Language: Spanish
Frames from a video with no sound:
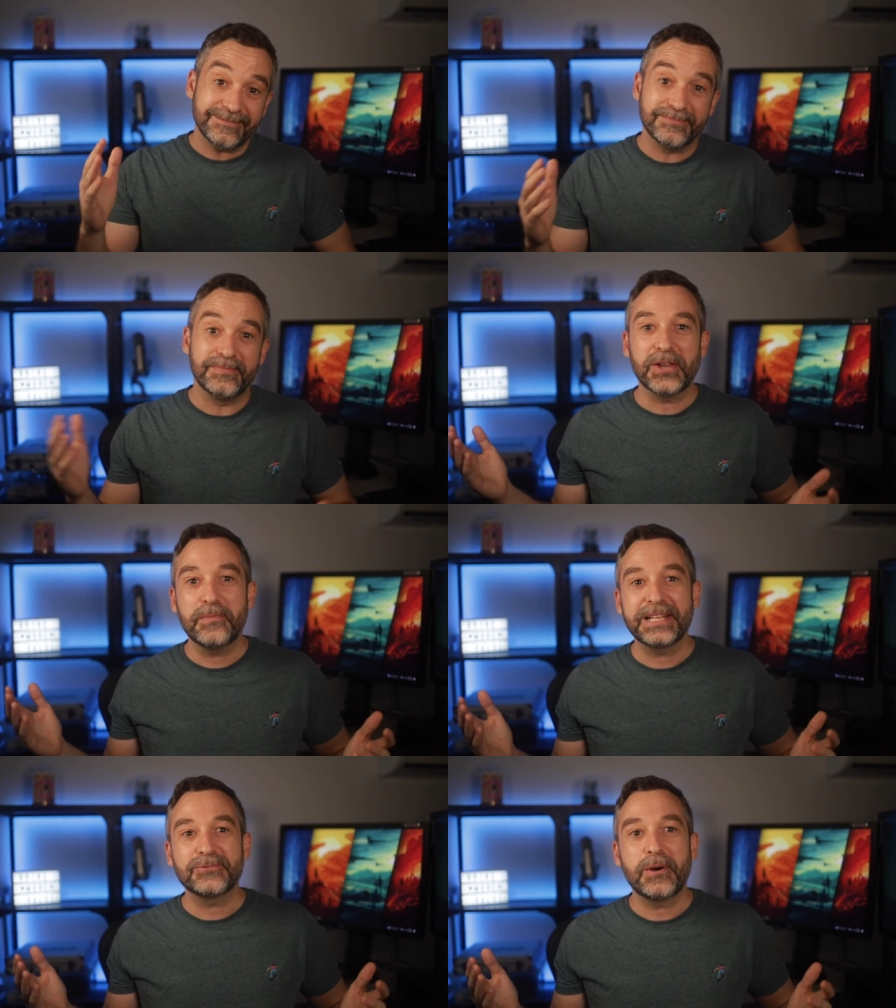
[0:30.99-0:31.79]
Mi
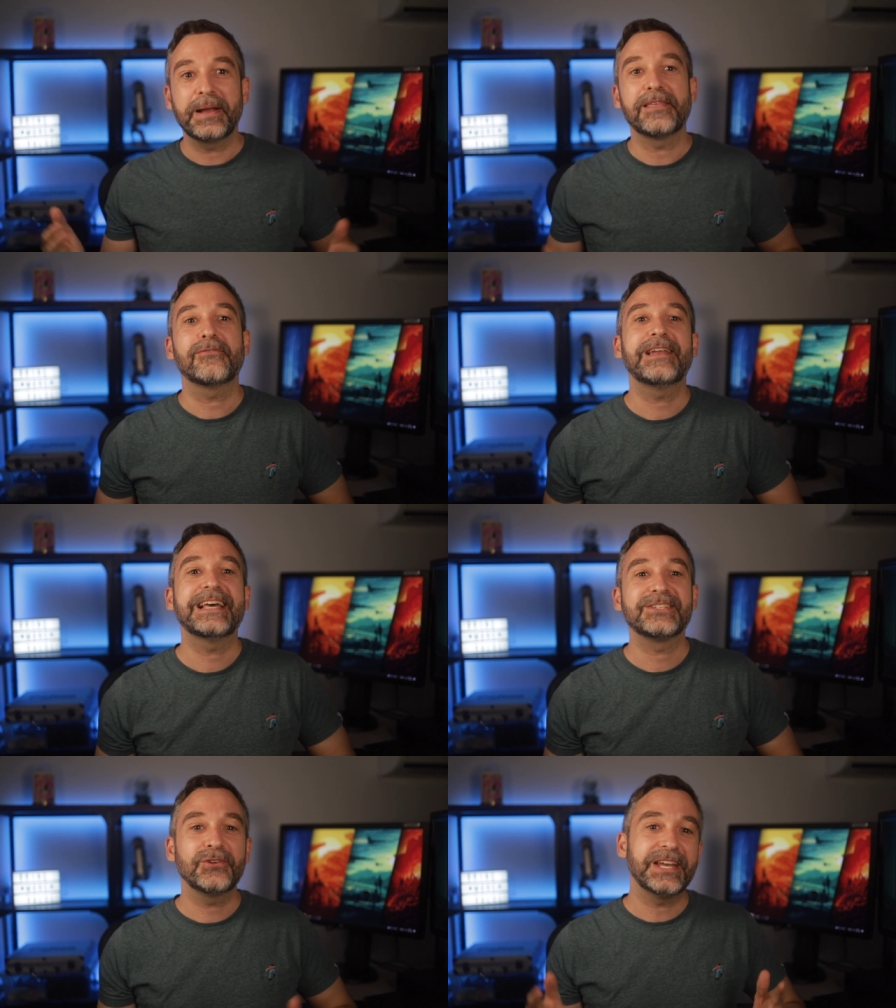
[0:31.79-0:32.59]
nombre es Juan Valenzuela
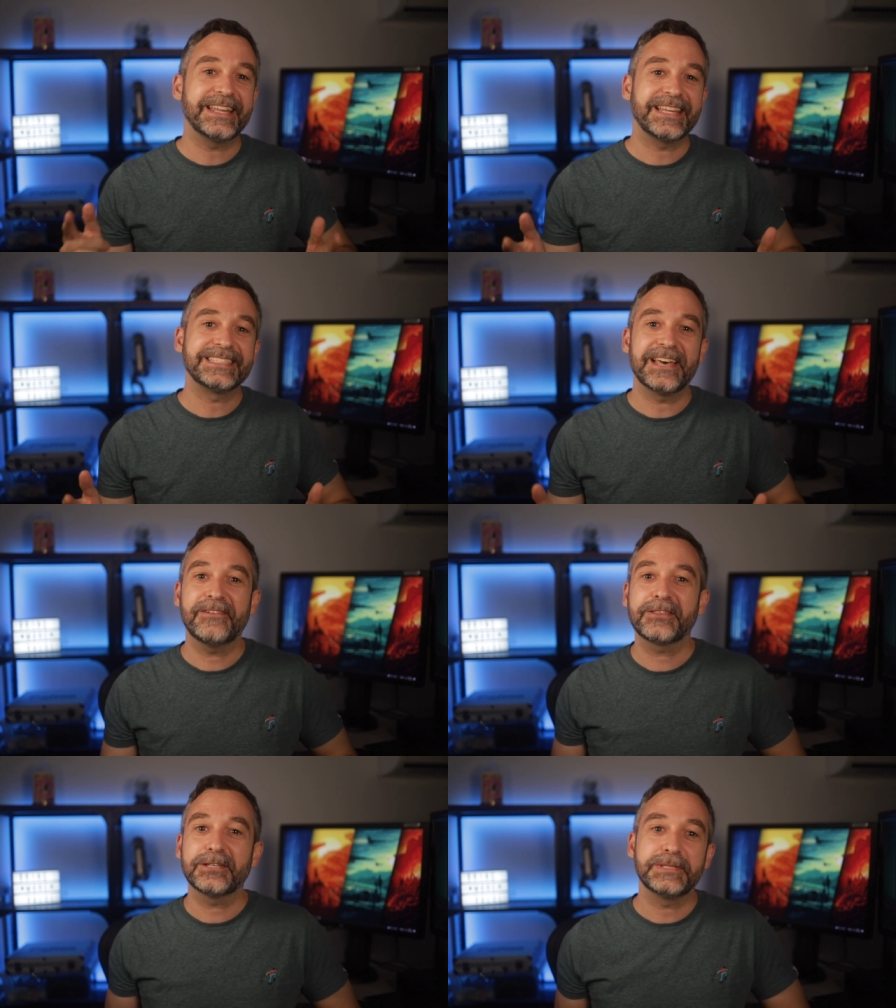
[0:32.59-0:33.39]
y soy un artista de
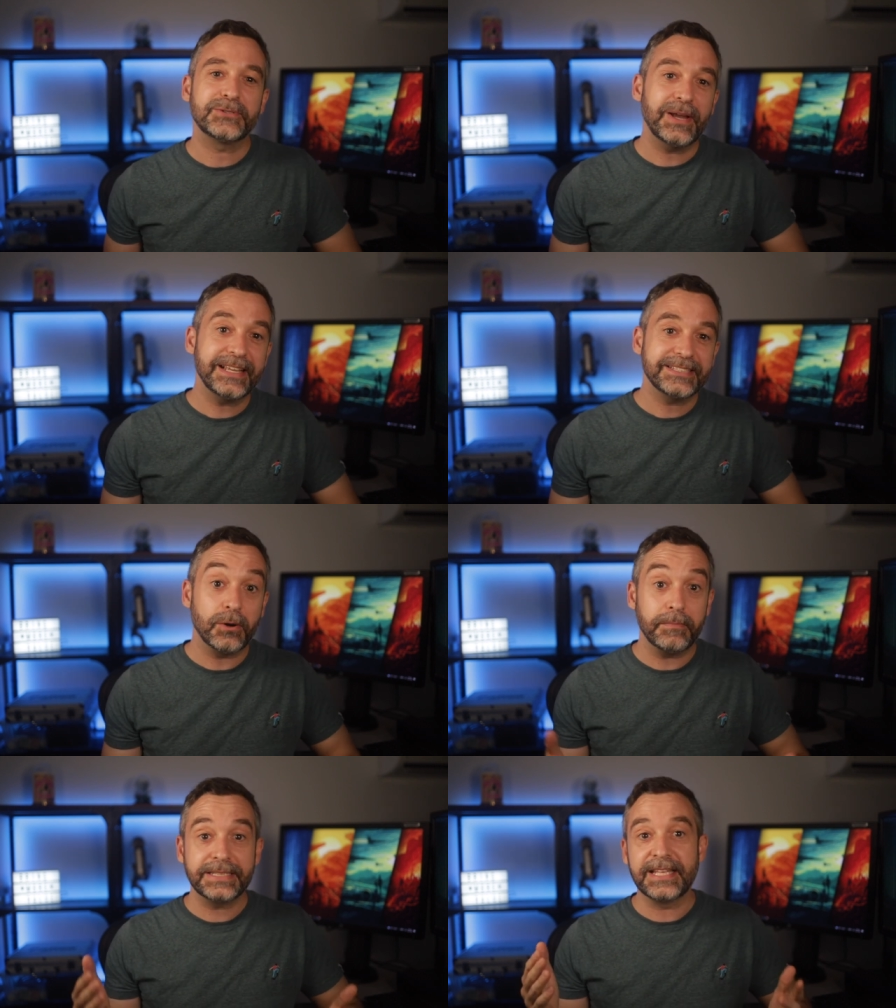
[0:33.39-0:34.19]
efectos visuales
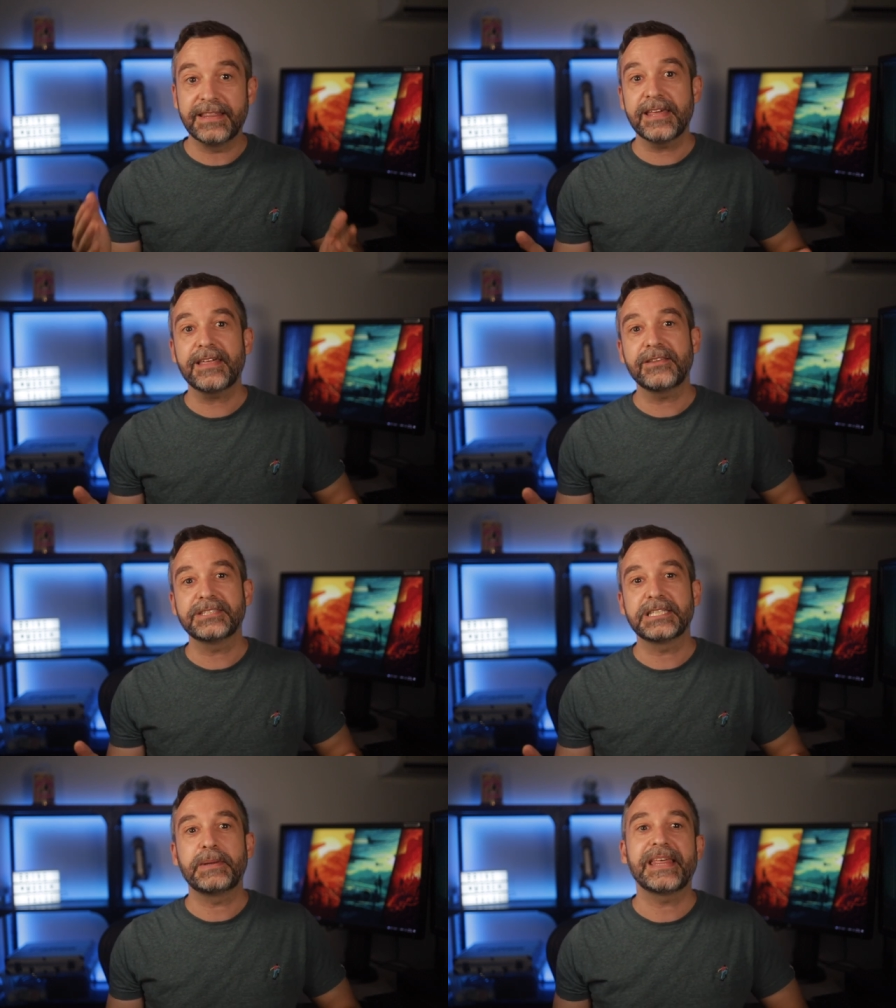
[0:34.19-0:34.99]
con más de 10
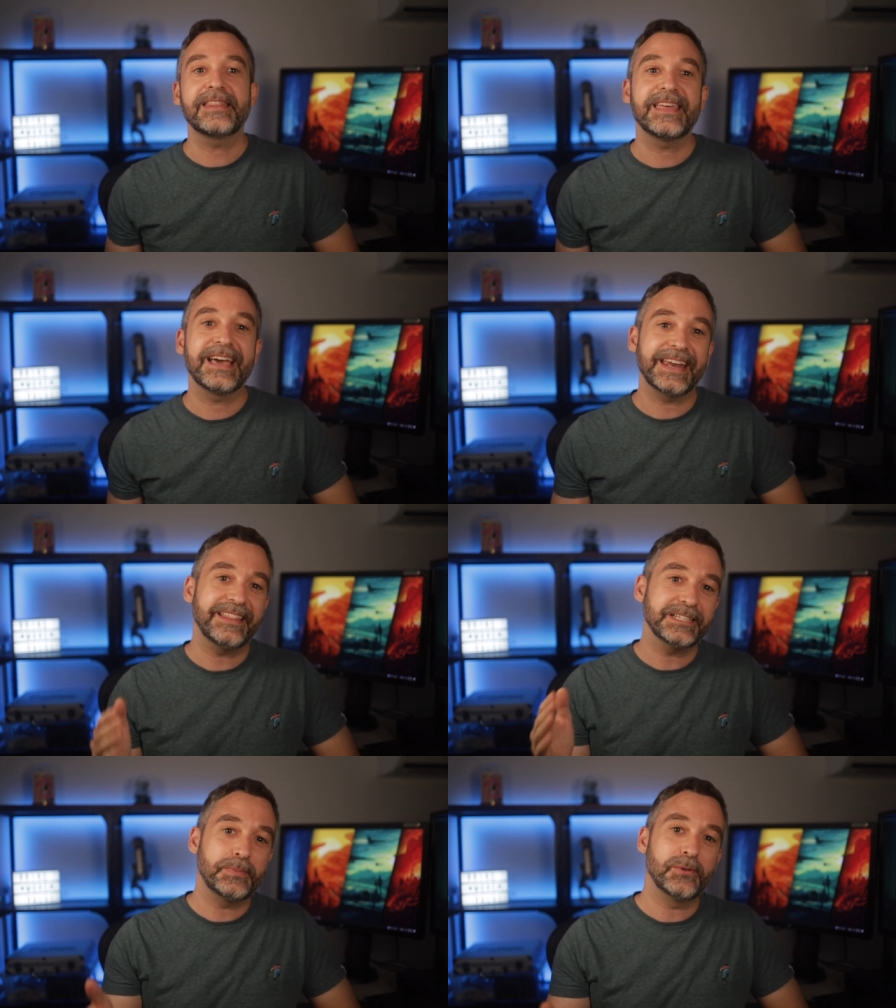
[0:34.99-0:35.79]
años de experiencia en
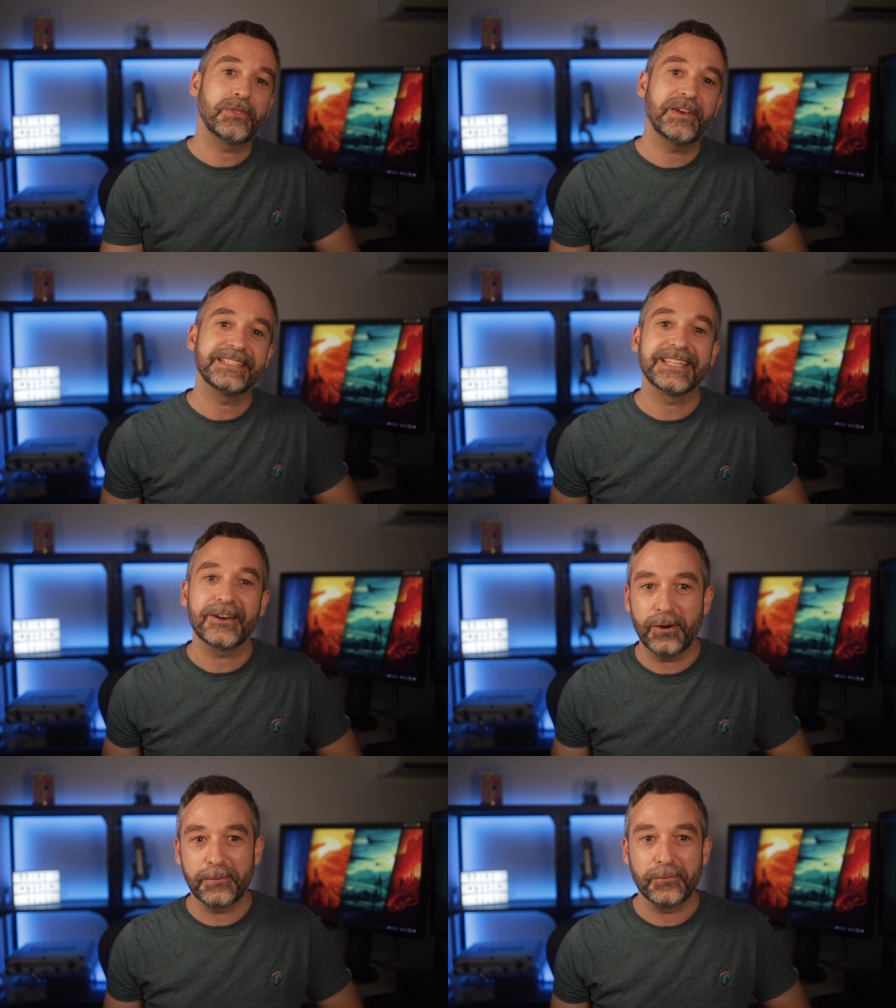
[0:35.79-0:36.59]
grandes producciones de
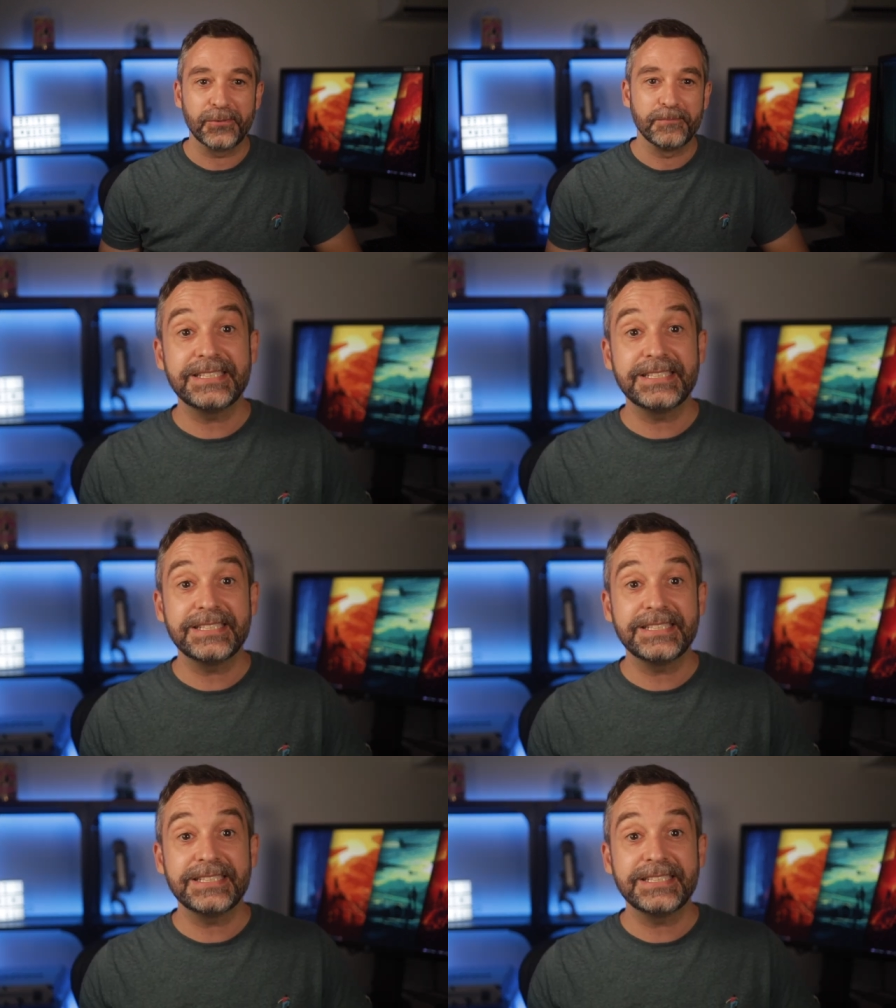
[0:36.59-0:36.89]
Hollywood.